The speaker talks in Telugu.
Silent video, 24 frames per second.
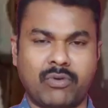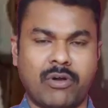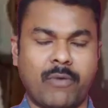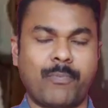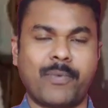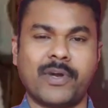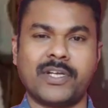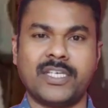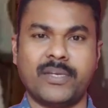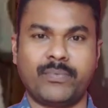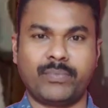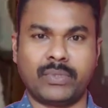
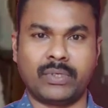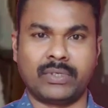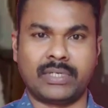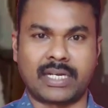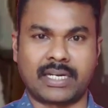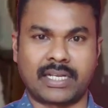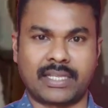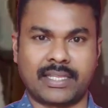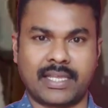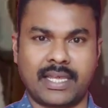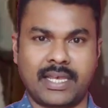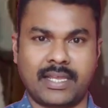గొప్పగా
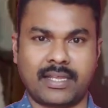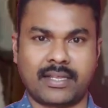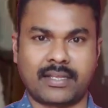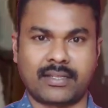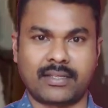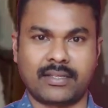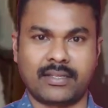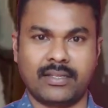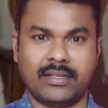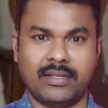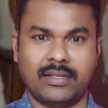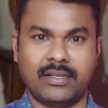చెప్తుంటారు కదా
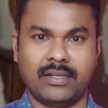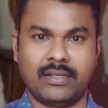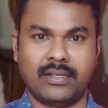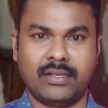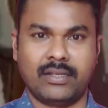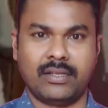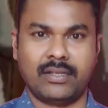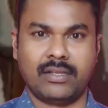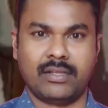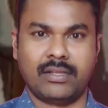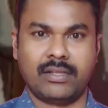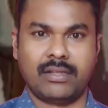
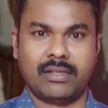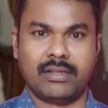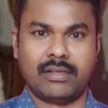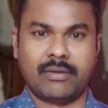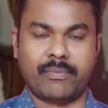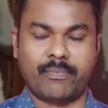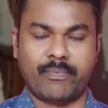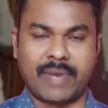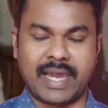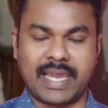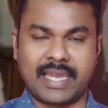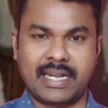
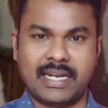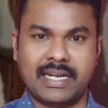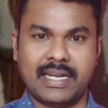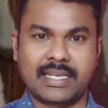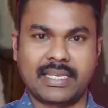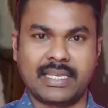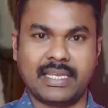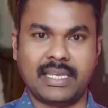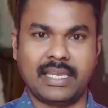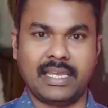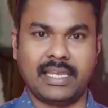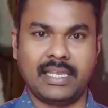
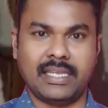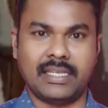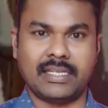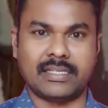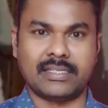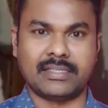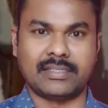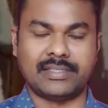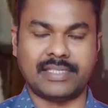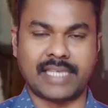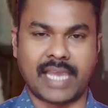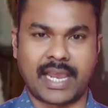మహిళలకి
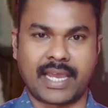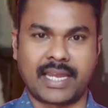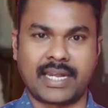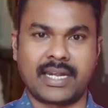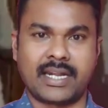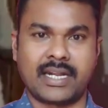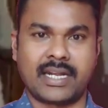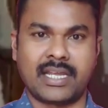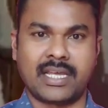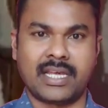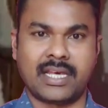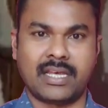
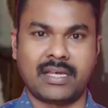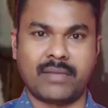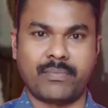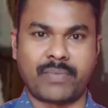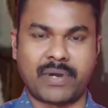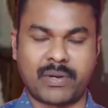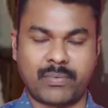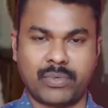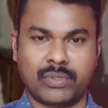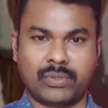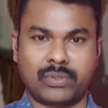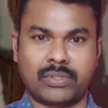జగనన్న
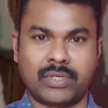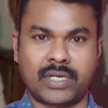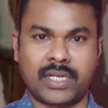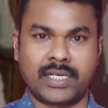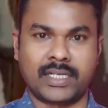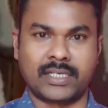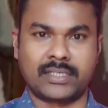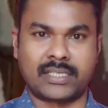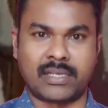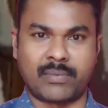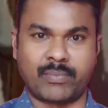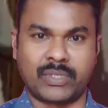
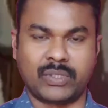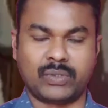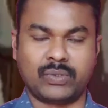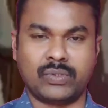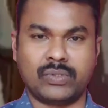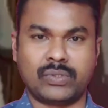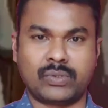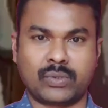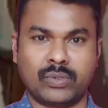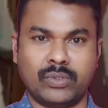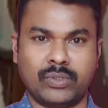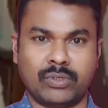ప్రభుత్వానికి సంబంధించి
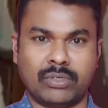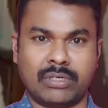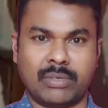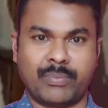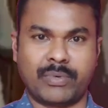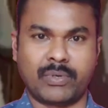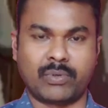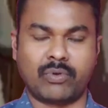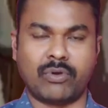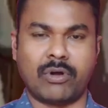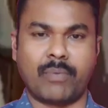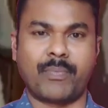
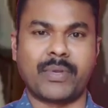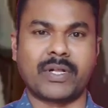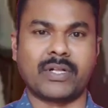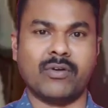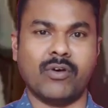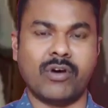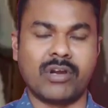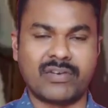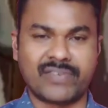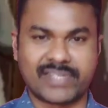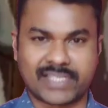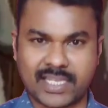చూసుకుంటున్నప్పుడు గొప్ప
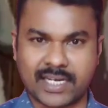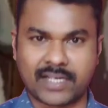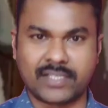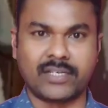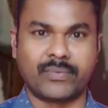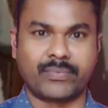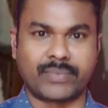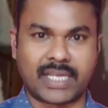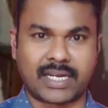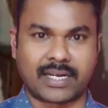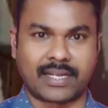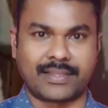గౌరవిస్తారని
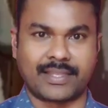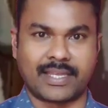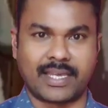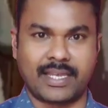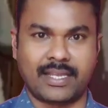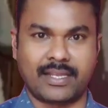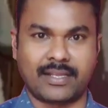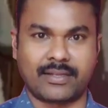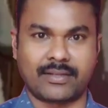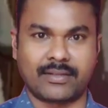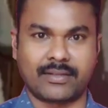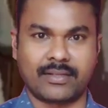చెప్తారు కదా
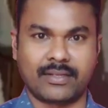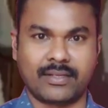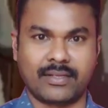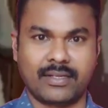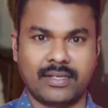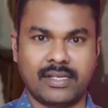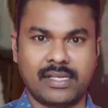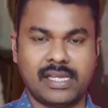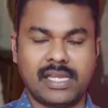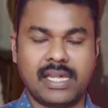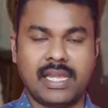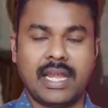
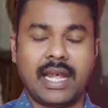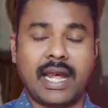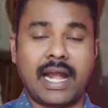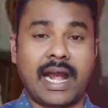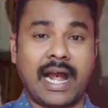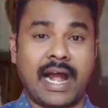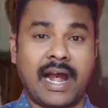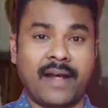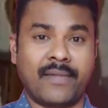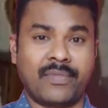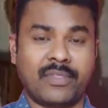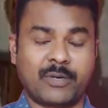
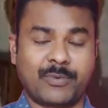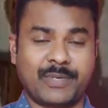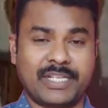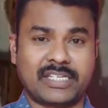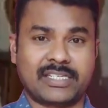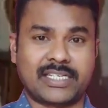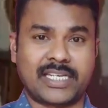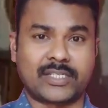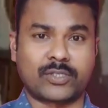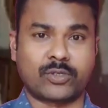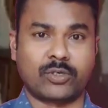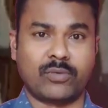
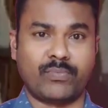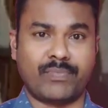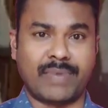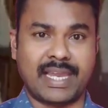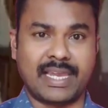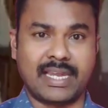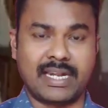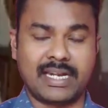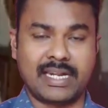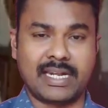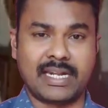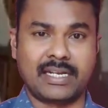ఆంధ్రప్రదేశ్ రాష్ట్రంలో
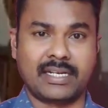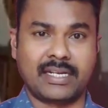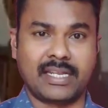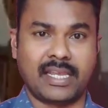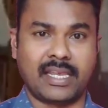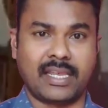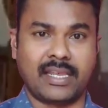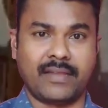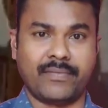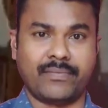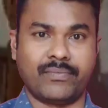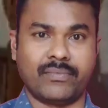మహిళలు అంటే
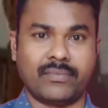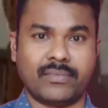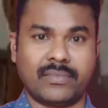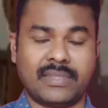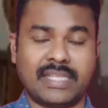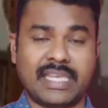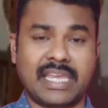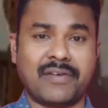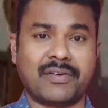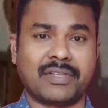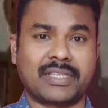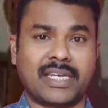
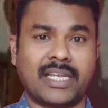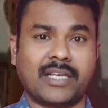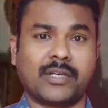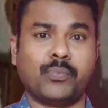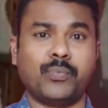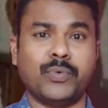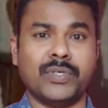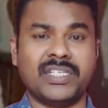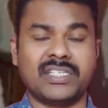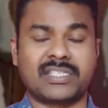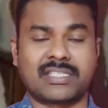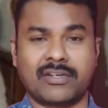దేవతలాగా
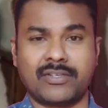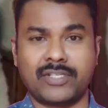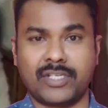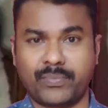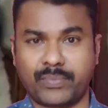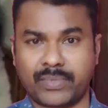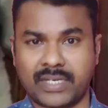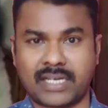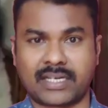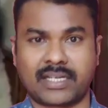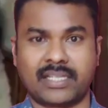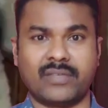పూజిస్తామని
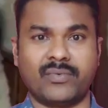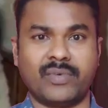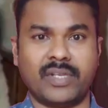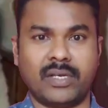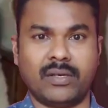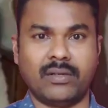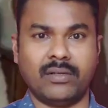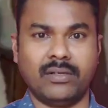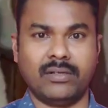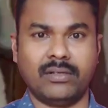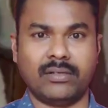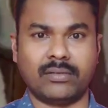చెప్తున్నారు కదా
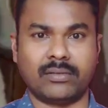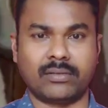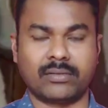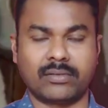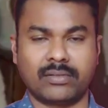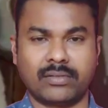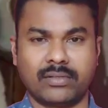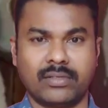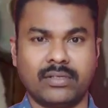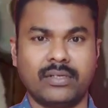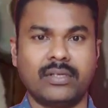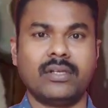వీళ్ళు
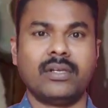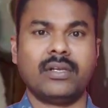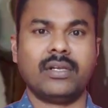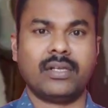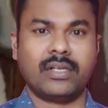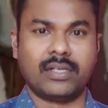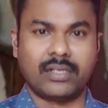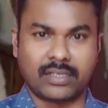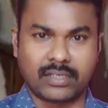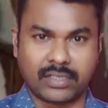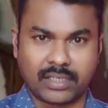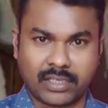
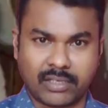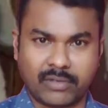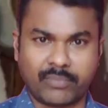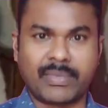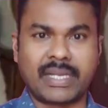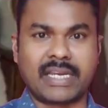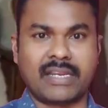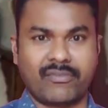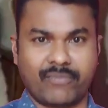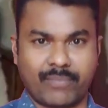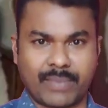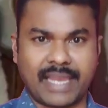ఏ
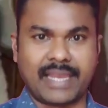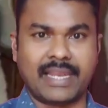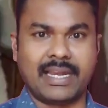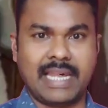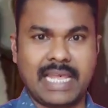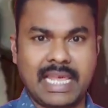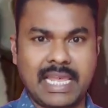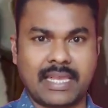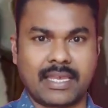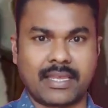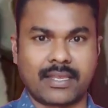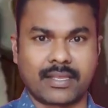మరి
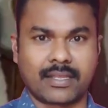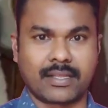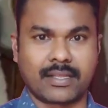మహిళే